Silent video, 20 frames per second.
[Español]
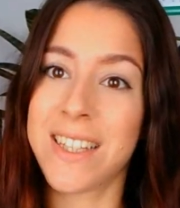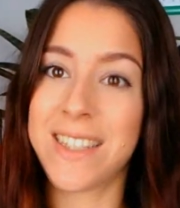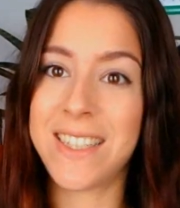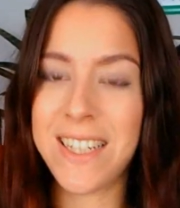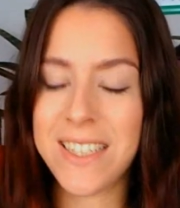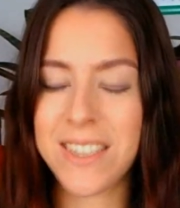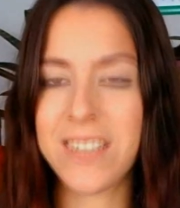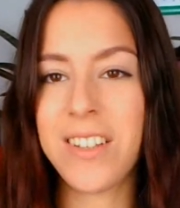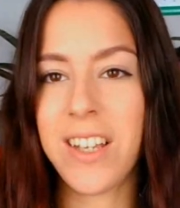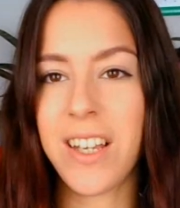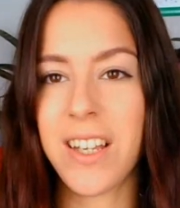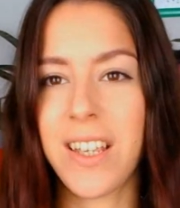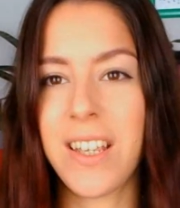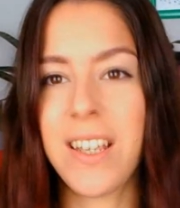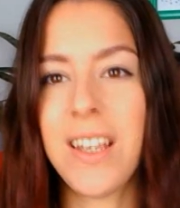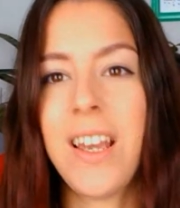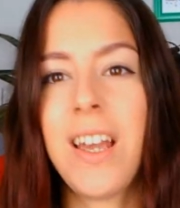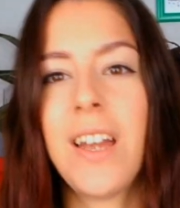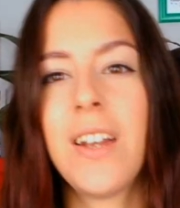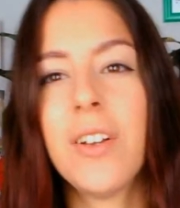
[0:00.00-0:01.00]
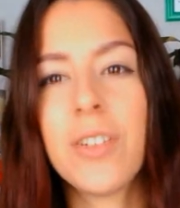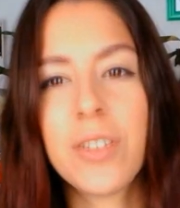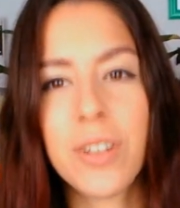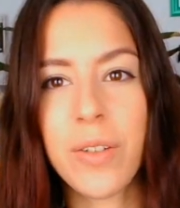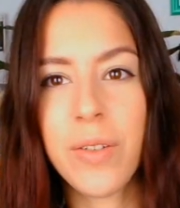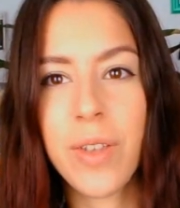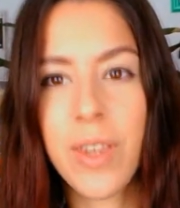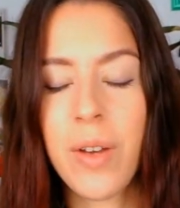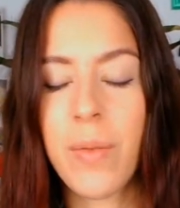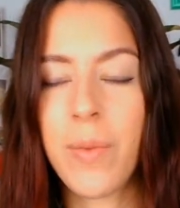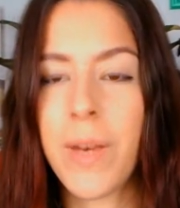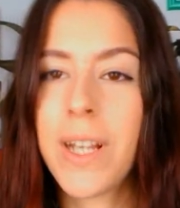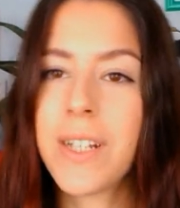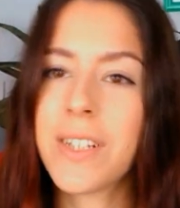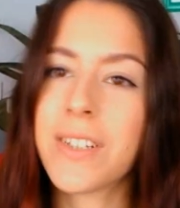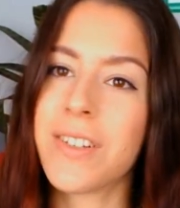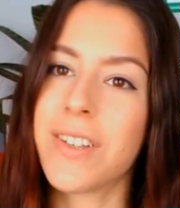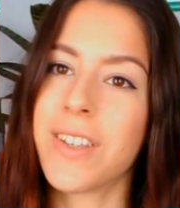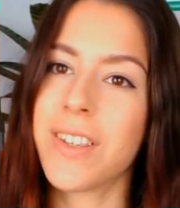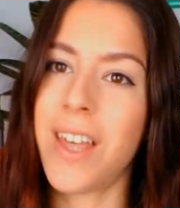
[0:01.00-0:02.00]
ya estoy aquí en otro vídeo
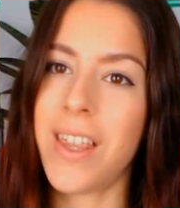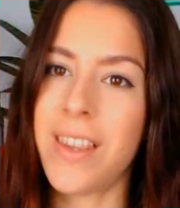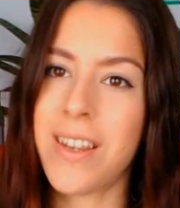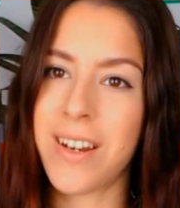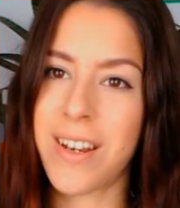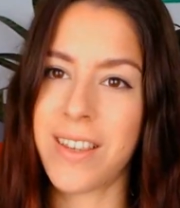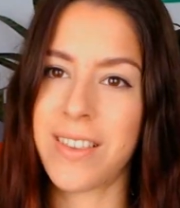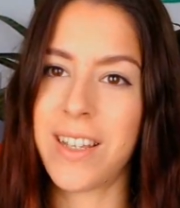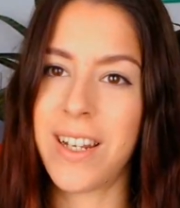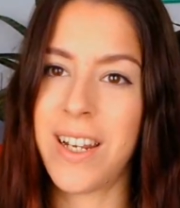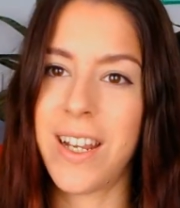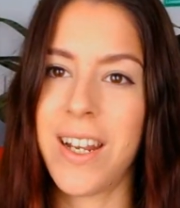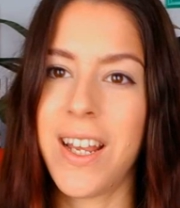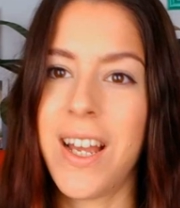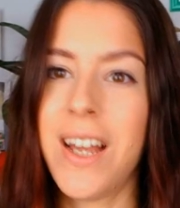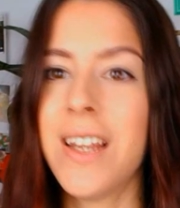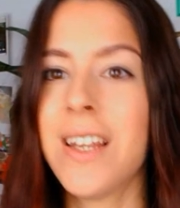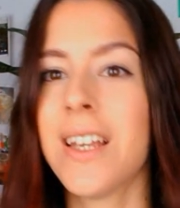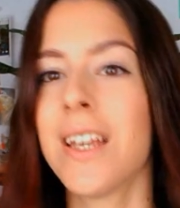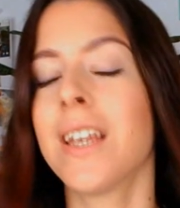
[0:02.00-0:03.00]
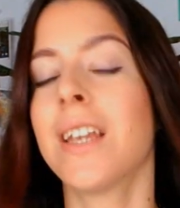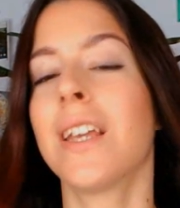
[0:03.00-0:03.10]
más, soy Daden Rectilera